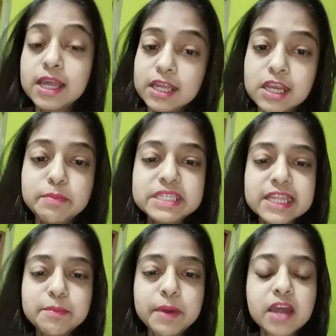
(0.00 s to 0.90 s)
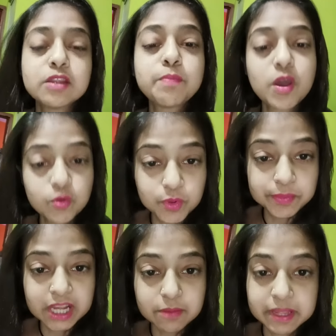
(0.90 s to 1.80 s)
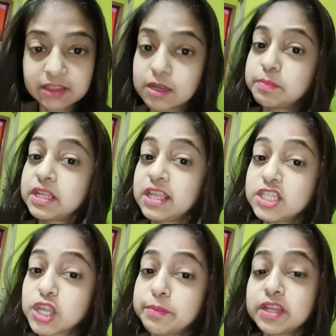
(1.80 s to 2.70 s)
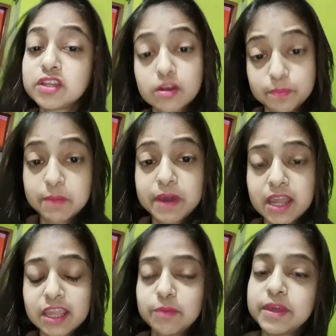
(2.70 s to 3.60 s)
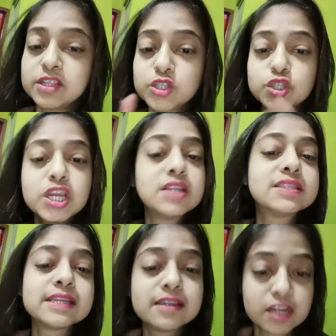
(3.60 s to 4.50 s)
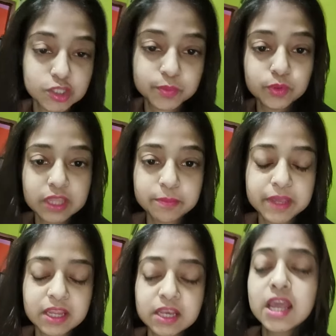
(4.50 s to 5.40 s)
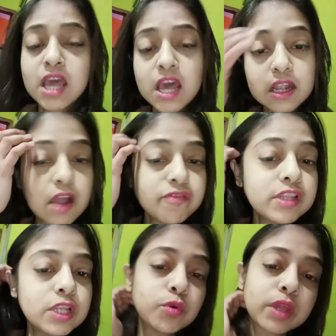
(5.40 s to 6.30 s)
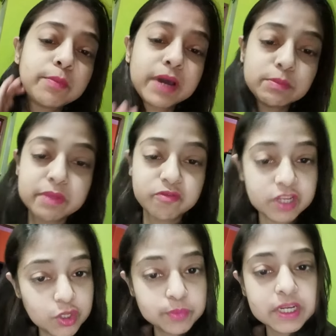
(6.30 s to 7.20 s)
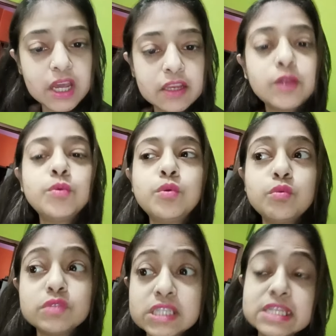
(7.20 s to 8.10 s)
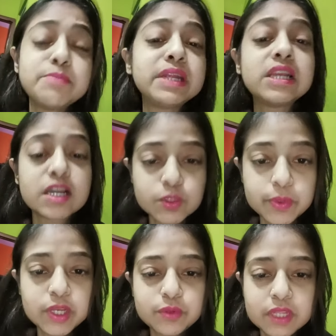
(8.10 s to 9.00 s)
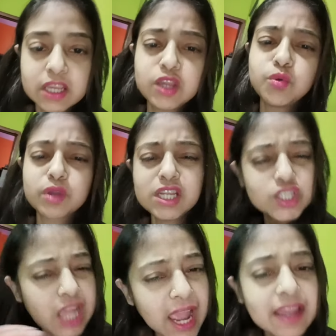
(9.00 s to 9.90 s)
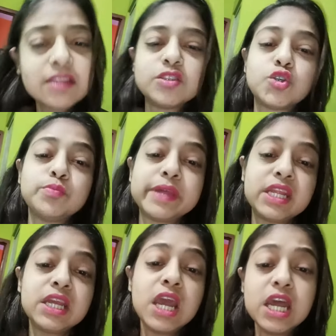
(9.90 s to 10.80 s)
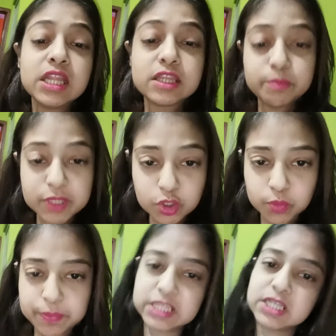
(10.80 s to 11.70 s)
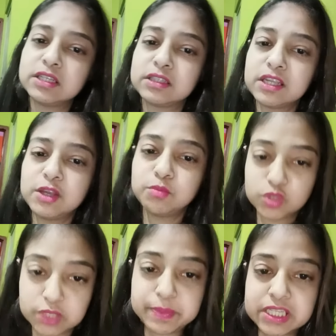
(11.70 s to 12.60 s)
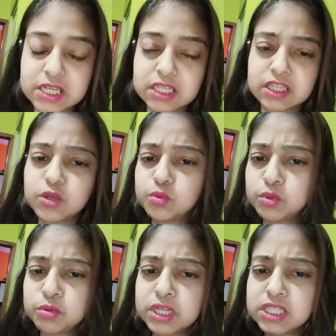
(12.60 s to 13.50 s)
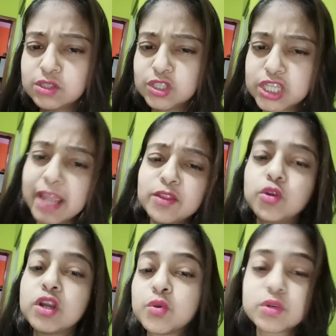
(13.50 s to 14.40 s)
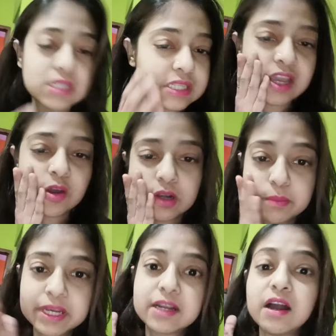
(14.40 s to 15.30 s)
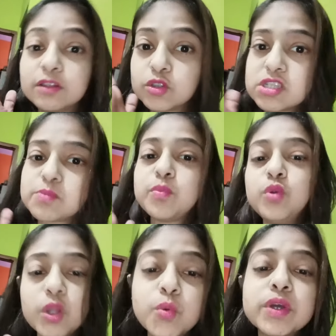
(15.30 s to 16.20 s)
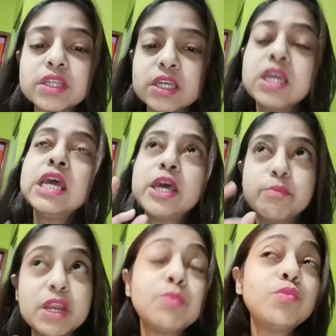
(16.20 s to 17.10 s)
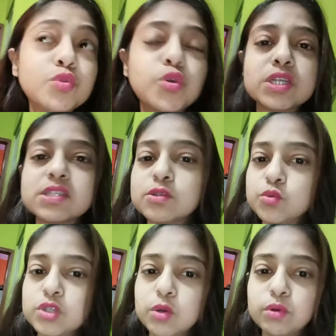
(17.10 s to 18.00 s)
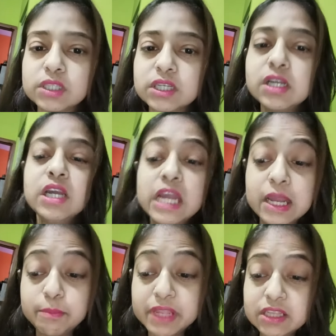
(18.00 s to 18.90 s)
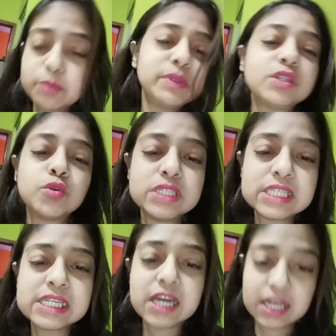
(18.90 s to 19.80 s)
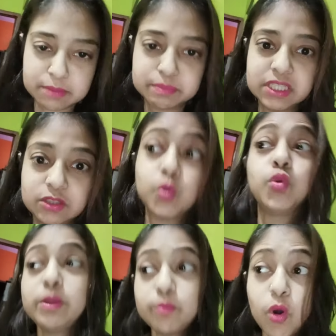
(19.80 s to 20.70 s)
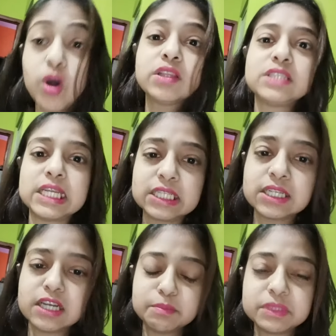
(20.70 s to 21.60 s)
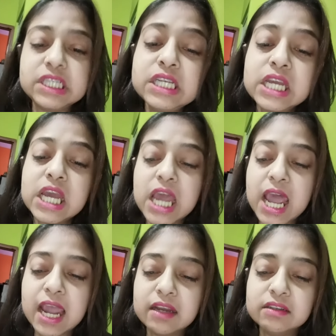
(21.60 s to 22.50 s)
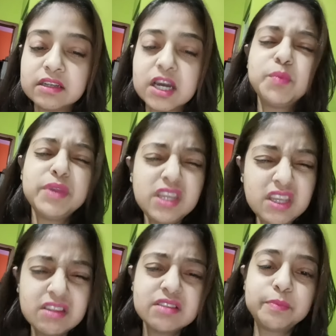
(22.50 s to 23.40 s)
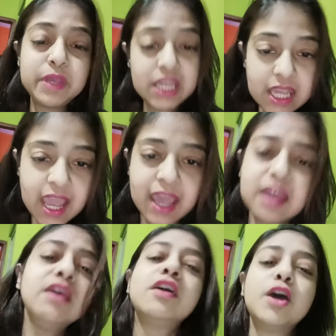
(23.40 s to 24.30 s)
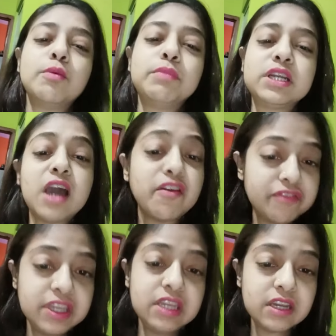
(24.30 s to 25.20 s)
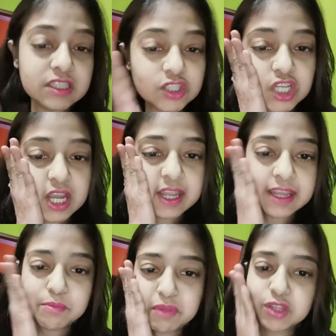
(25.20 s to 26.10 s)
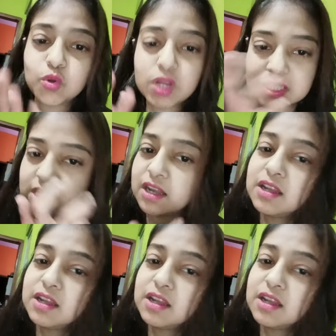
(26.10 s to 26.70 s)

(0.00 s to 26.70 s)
नमस्ते भारत मैं हूं भूमिका मेहता अपने देश की बेटी और अपने भाई की बहन सुशांत सिंह राजपूत की बहन काफ़ी दिनों के बाद मैं वीडियो बना रही हूं जिसने मेरी लास्ट वीडियो देखी होगी शायद जो मेरी तबीयत को पहचानते हैं मुझे पहचानते हैं उन्होंने शायद थोड़ा नोटिस किया होगा मेरे गाल थोड़े से फूले हुए थे मेरा मुँह थोड़ा सा सूझा हुआ था मेरी तबीयत थोड़ी सी खराब थी थोड़ी बहुत ज़्यादा खराब थी एंड अभी भी है बट काफ़ी अच्छा है मैं थोड़ा सा